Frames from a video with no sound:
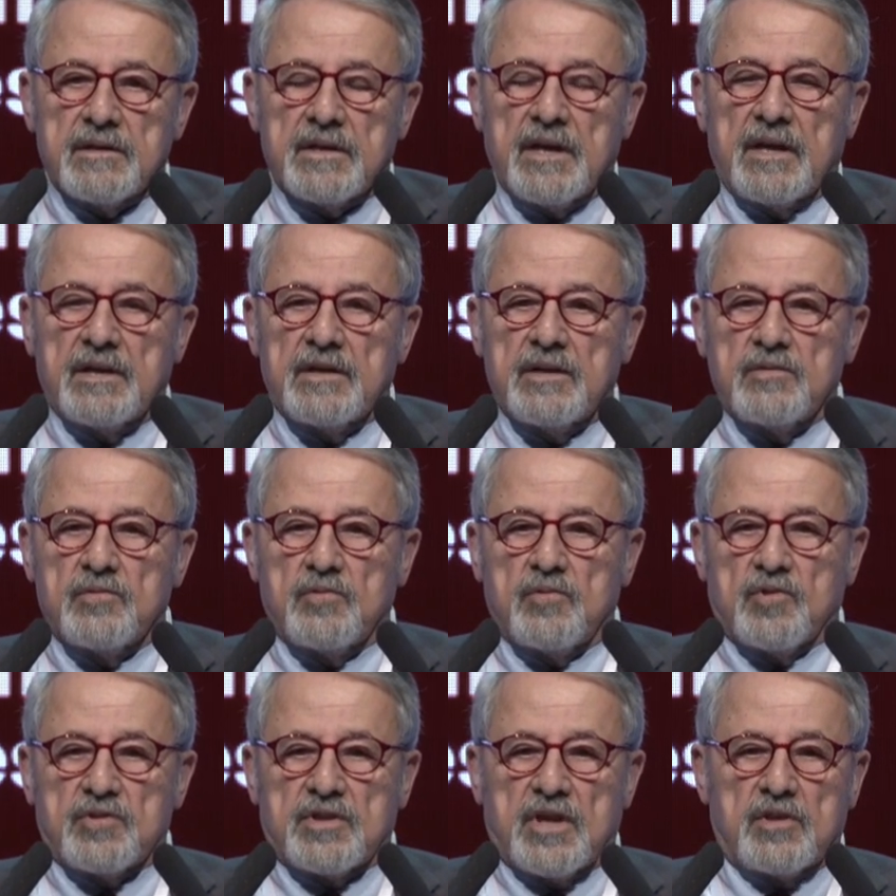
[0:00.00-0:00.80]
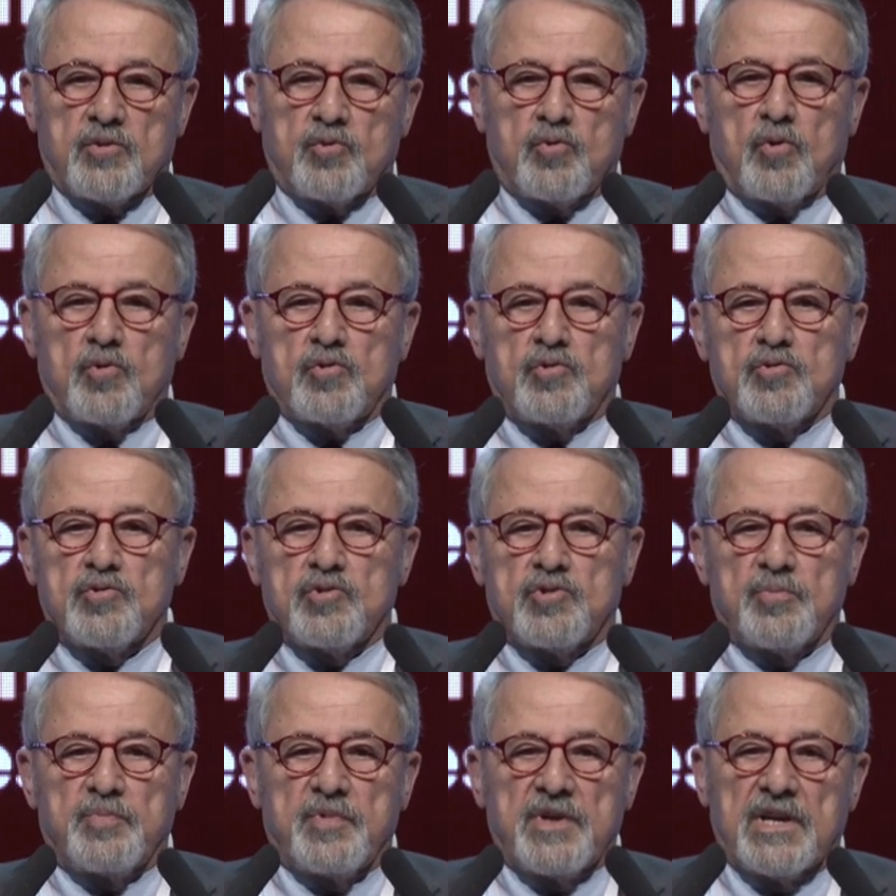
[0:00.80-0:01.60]
Yani o da
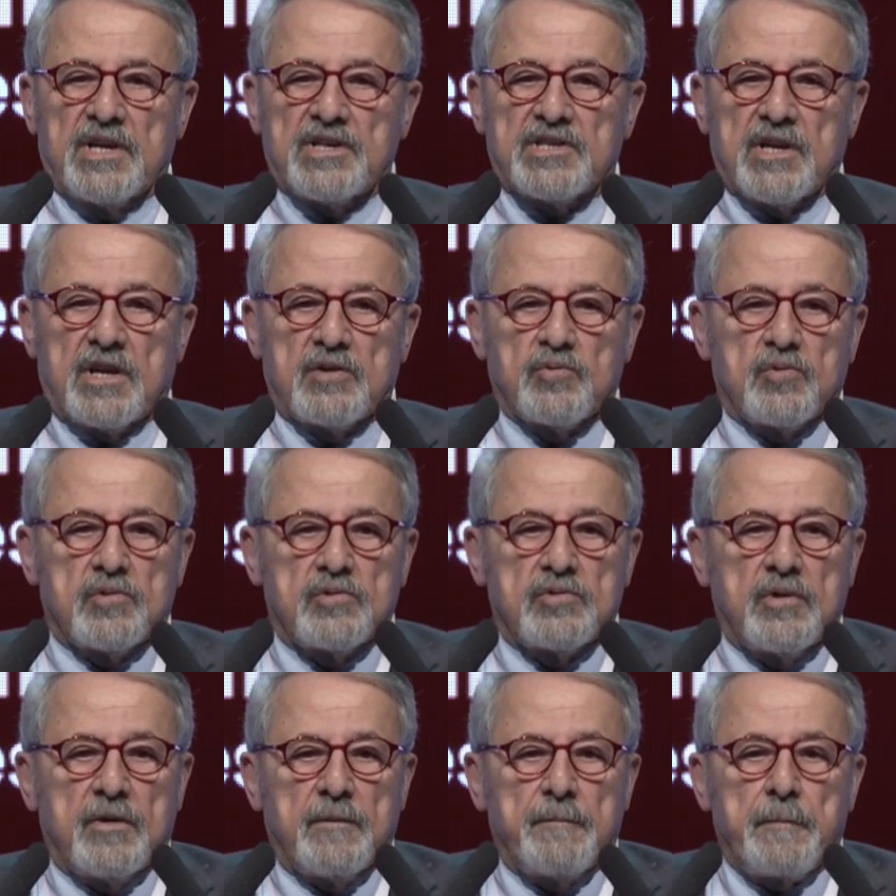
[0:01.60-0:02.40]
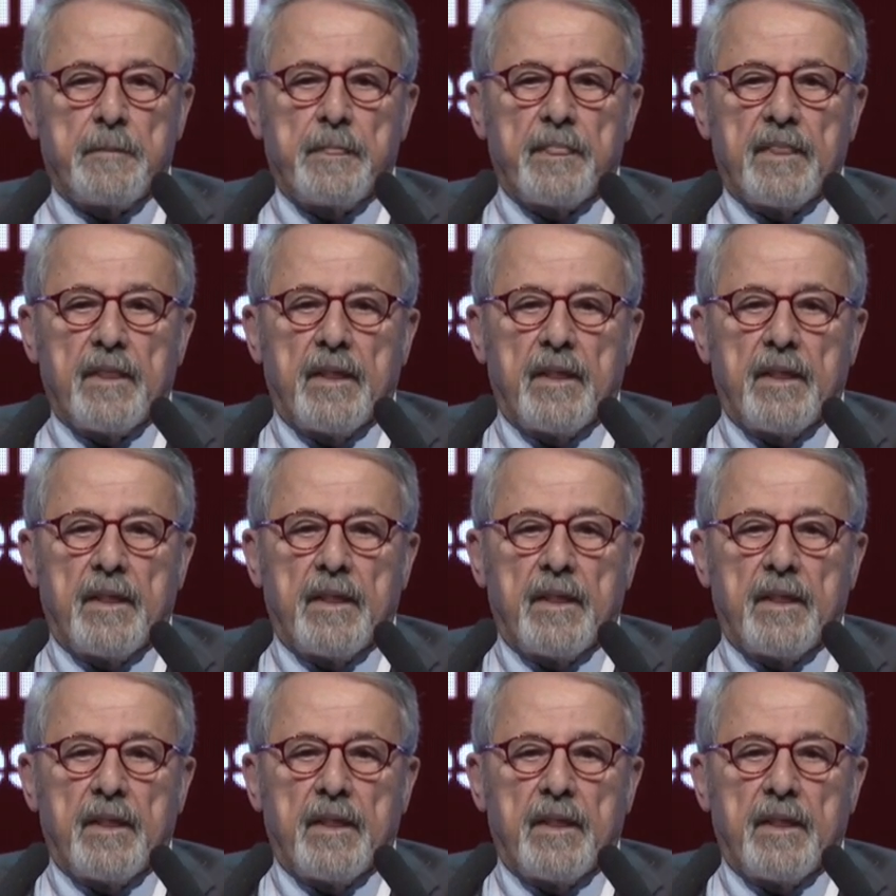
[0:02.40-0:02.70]
dördüncü bileşen oluyor.